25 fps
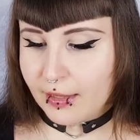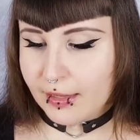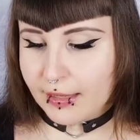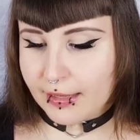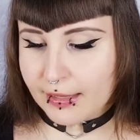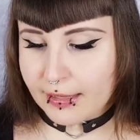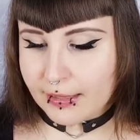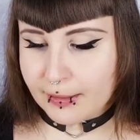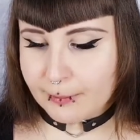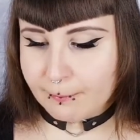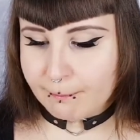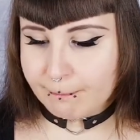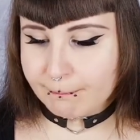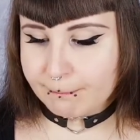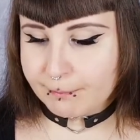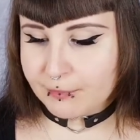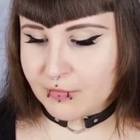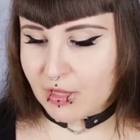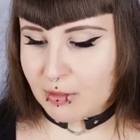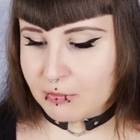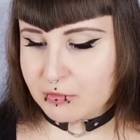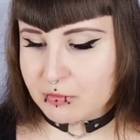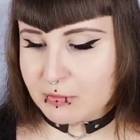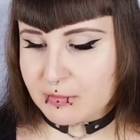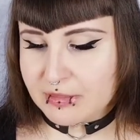Ähm,
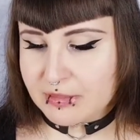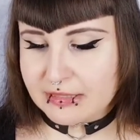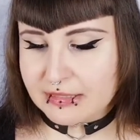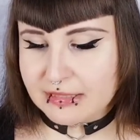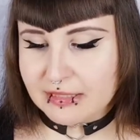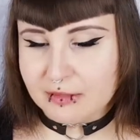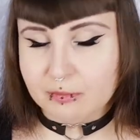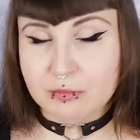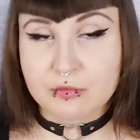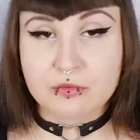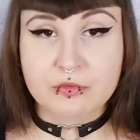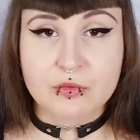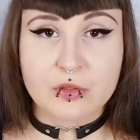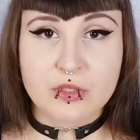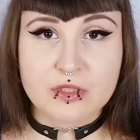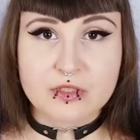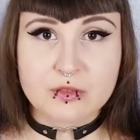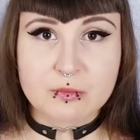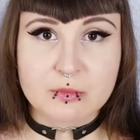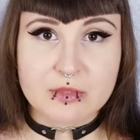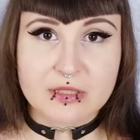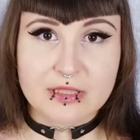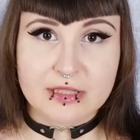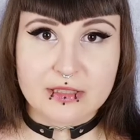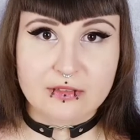habe ich mir gedacht, bevor ich
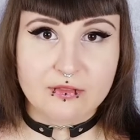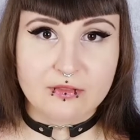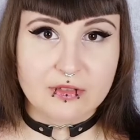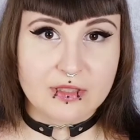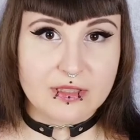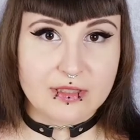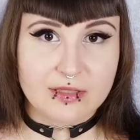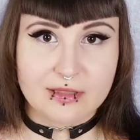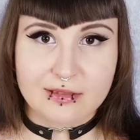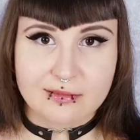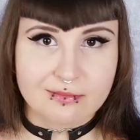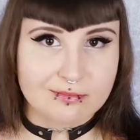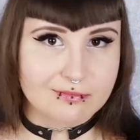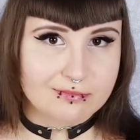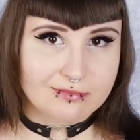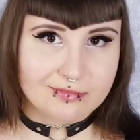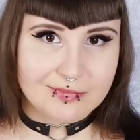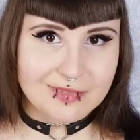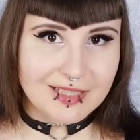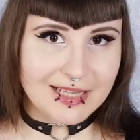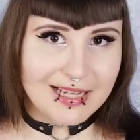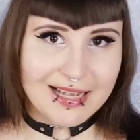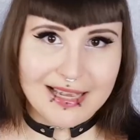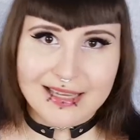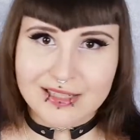mir dann wieder
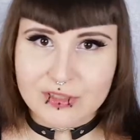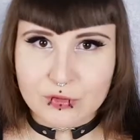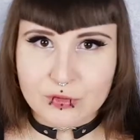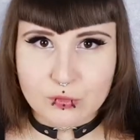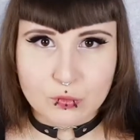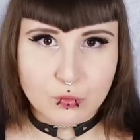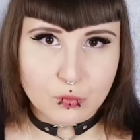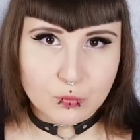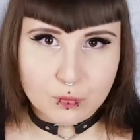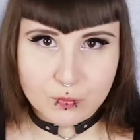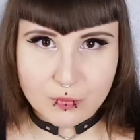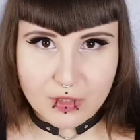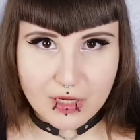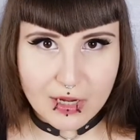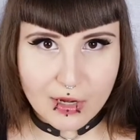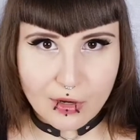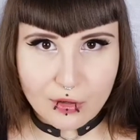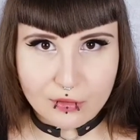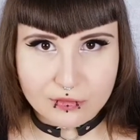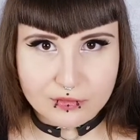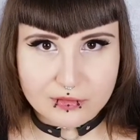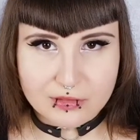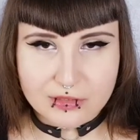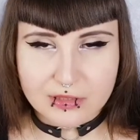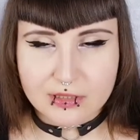drei Tuben
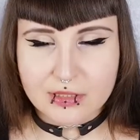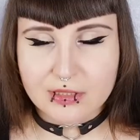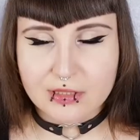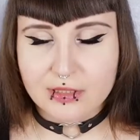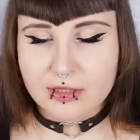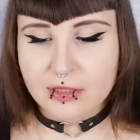kaufe,